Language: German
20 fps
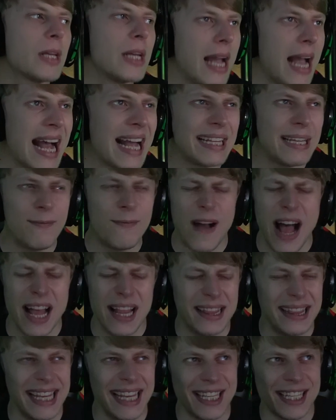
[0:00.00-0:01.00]
ja, die
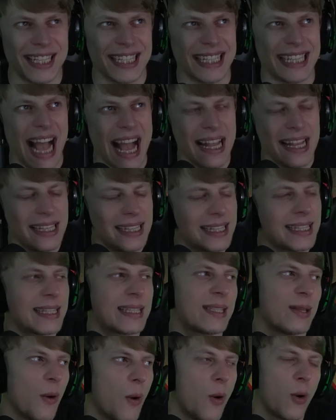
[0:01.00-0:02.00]
waren nicht
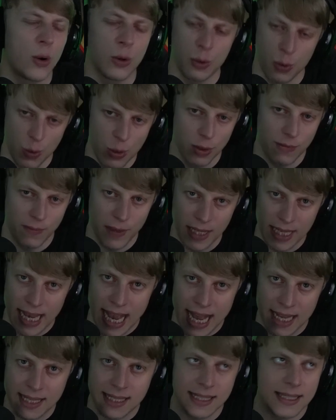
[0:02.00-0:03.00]
ganz so gut wie
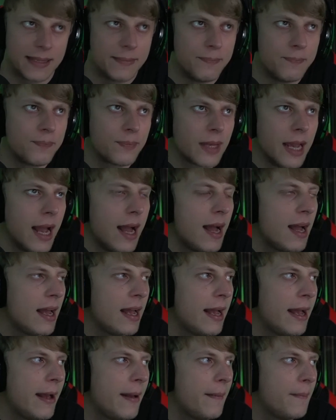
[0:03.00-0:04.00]
die ersten.
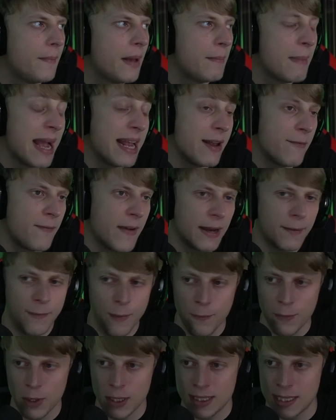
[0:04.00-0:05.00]
Ja, ähm, im
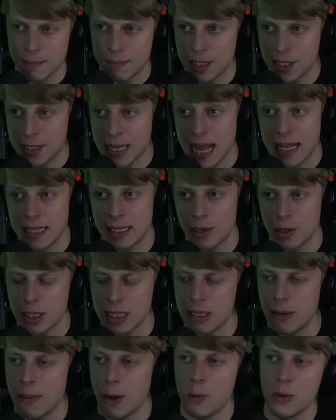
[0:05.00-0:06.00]
Endeffekt 570k, die
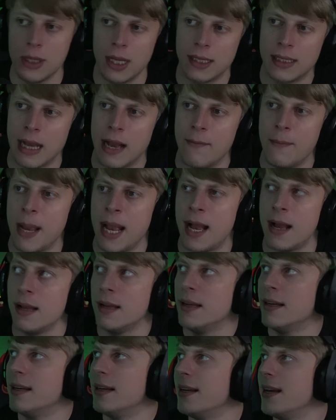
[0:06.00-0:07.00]
kosten nochmal 100k
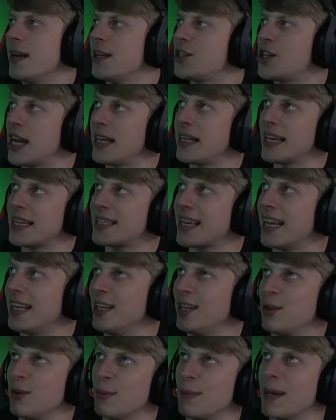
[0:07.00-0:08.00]
mehr. Chat
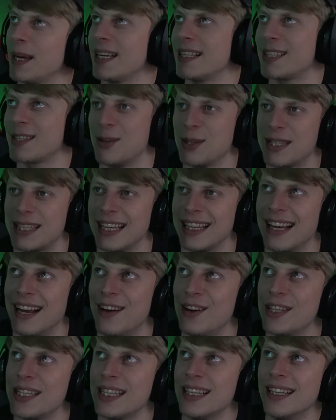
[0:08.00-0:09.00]
eskaliert übrigens, Kuss geht
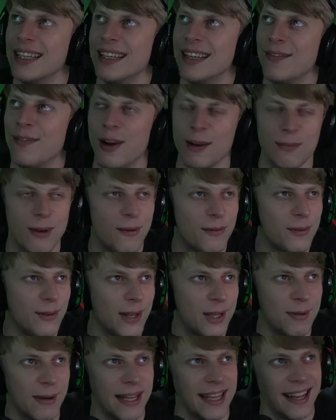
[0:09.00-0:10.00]
raus. Folgt mir auf
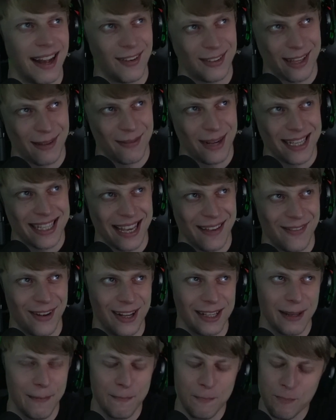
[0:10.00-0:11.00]
Twitch, wenn ihr auch dabei sein
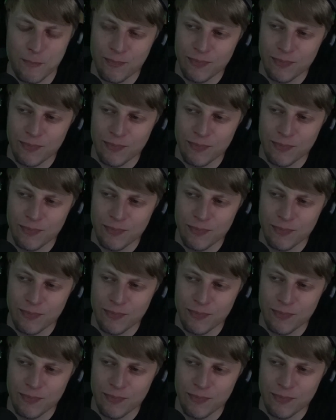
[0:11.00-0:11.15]
wollt.